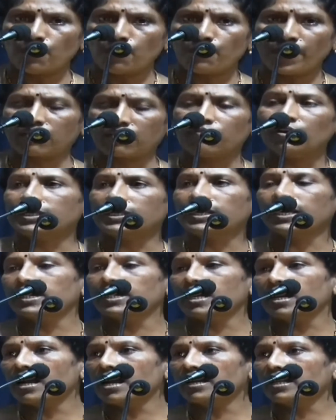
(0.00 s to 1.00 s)
ఒక
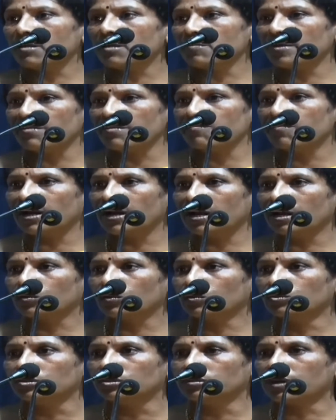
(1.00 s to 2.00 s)
భగవద్గీత లాంటిది ఏమైనా
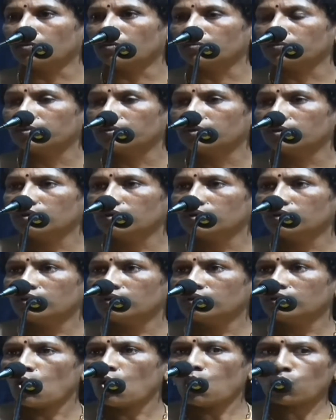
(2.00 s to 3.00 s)
ఇవ్వాలనుకుంటున్నాను
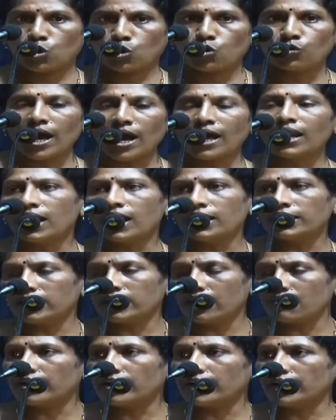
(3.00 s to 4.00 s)
ఒక కురా
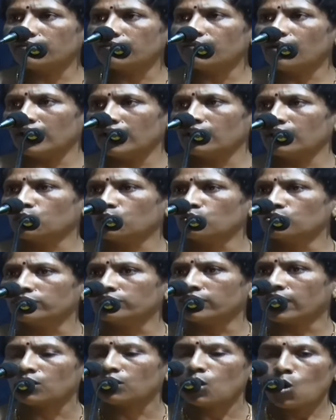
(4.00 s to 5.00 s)
లాంటిది ఏమైనా
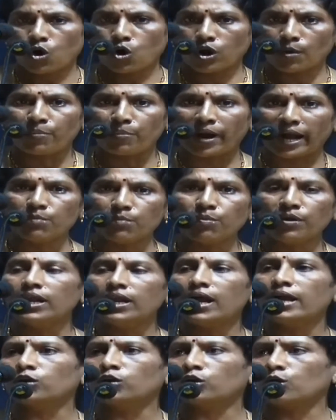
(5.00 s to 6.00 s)
ఇవ్వాలనుకుంటున్నాను ఒక
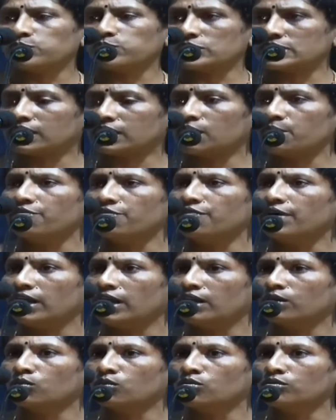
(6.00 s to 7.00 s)
బైబుల్ లాంటి ఒక పుస్తకం
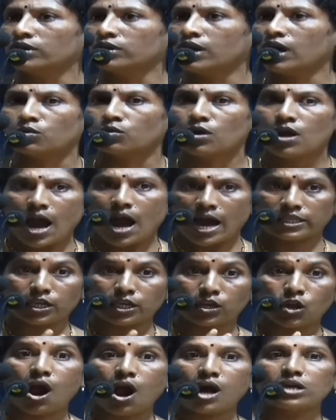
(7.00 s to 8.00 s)
ఇవ్వాలనుకుంటున్నాను
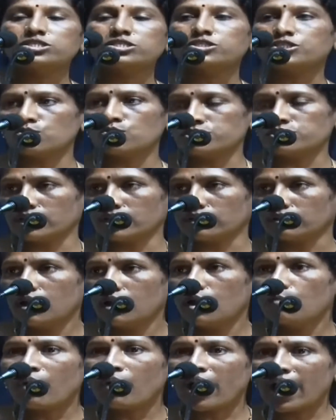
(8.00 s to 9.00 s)
అది కాన్స్టిట్యూషన్
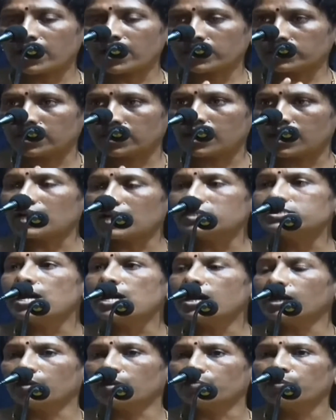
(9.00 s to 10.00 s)
భారత
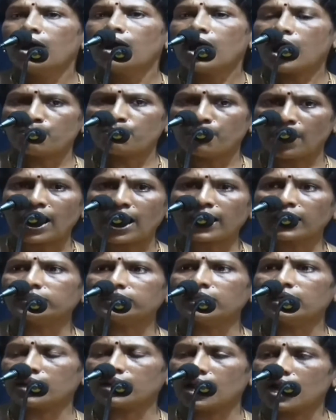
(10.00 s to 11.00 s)
రాజ్యాంగం ఆ
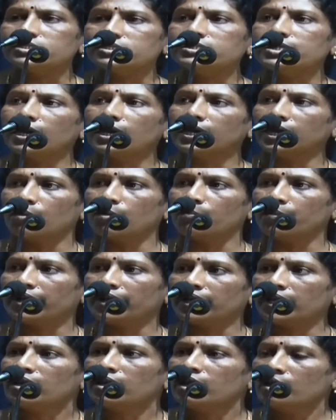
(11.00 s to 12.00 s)
భారత రాజ్యాంగం
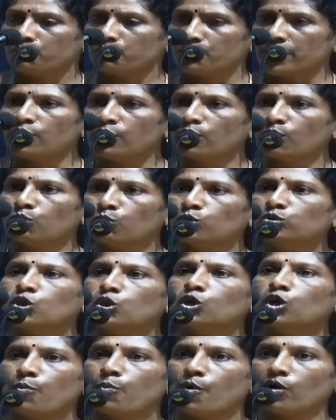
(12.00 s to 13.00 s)
అని మీరు
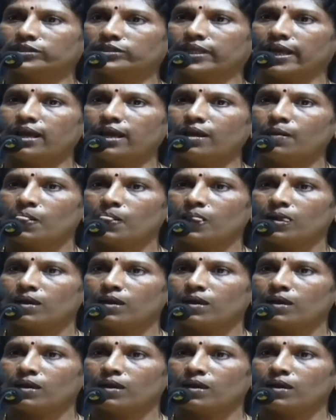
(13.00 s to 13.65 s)
ముందుకు పోతే